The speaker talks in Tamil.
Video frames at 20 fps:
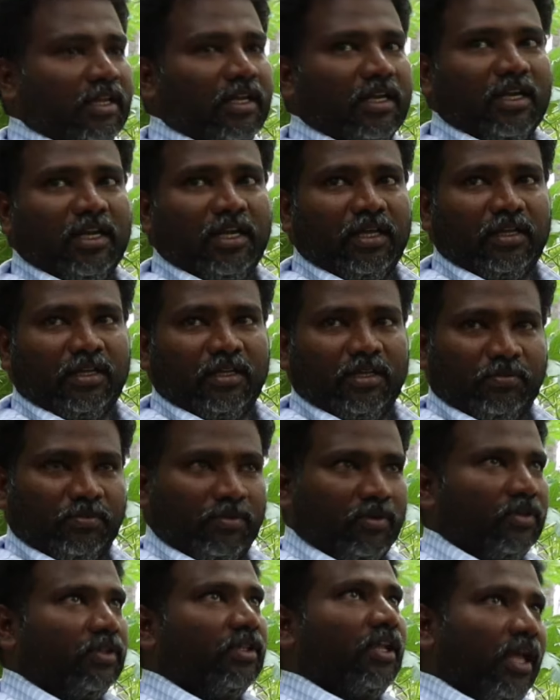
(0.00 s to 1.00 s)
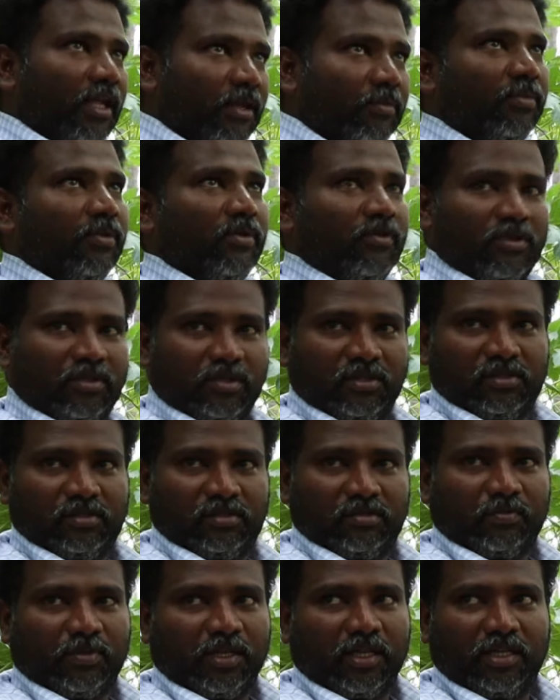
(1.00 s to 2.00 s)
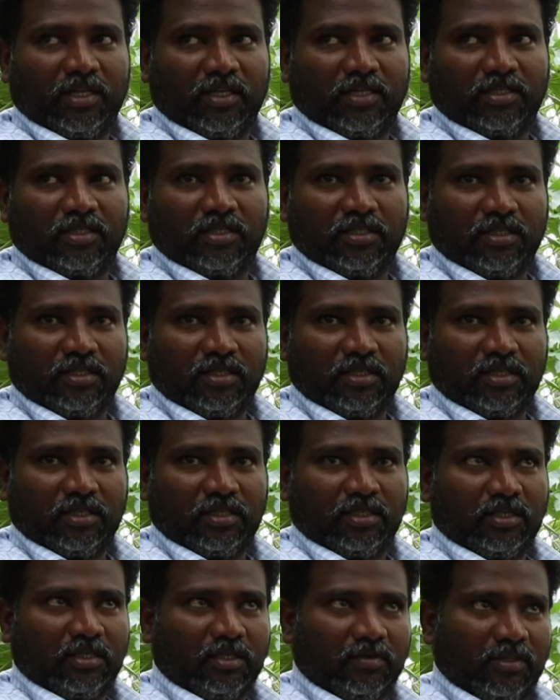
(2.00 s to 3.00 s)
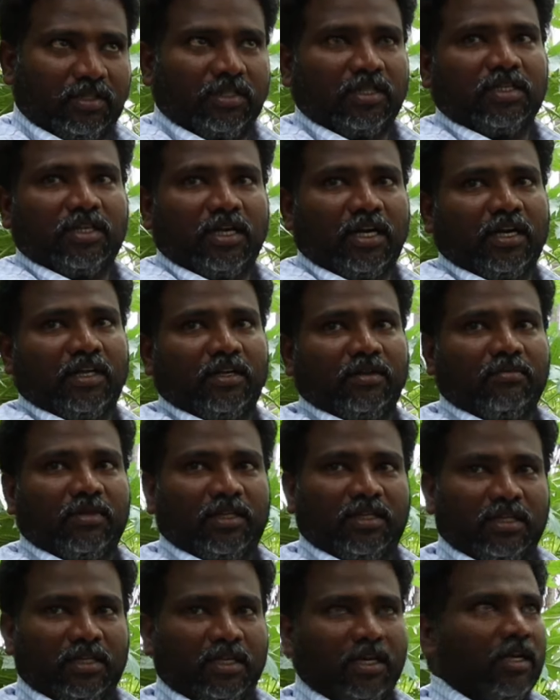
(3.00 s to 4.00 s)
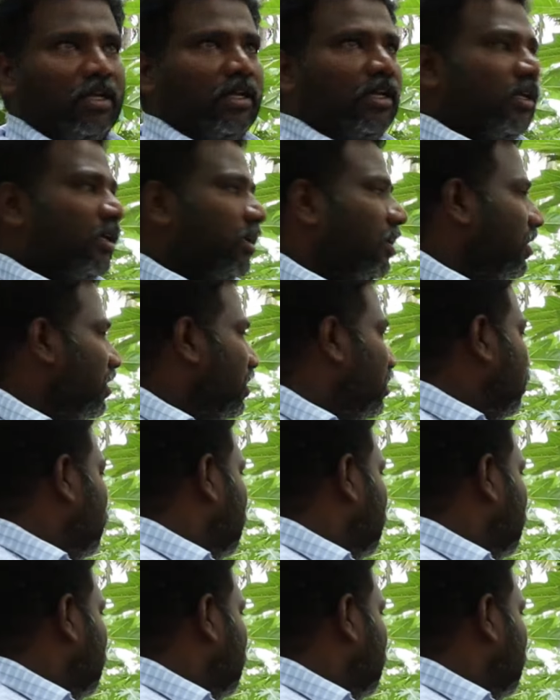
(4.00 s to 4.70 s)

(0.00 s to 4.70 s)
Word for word: தெரியல இப்போ அந்த இப்போ ஒரு பதினஞ்சு இருபத்தஞ்சு நாளைக்கு மத்தியில எந்த